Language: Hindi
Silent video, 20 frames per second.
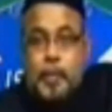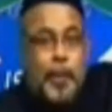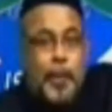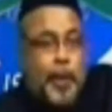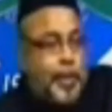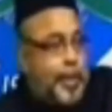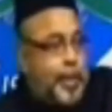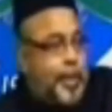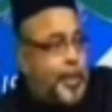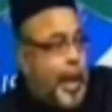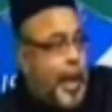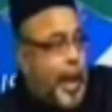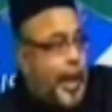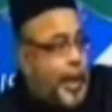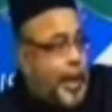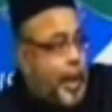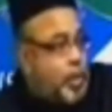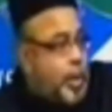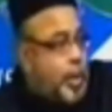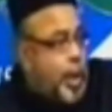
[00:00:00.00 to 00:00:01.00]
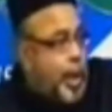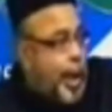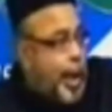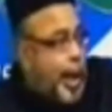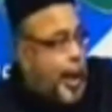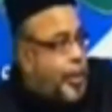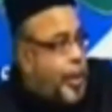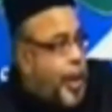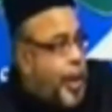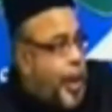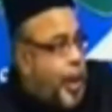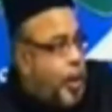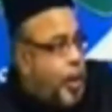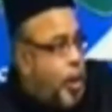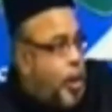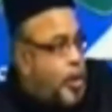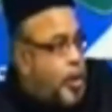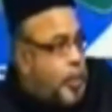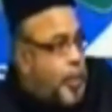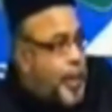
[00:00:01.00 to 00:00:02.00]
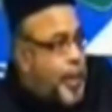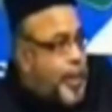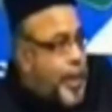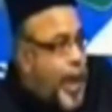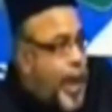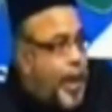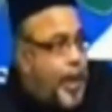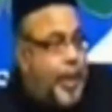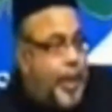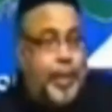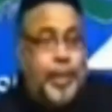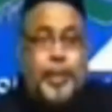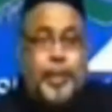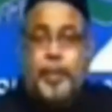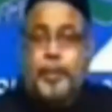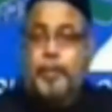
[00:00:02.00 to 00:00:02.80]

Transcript: पेश की जा रही है उसके घर को देखो उसमें क्या है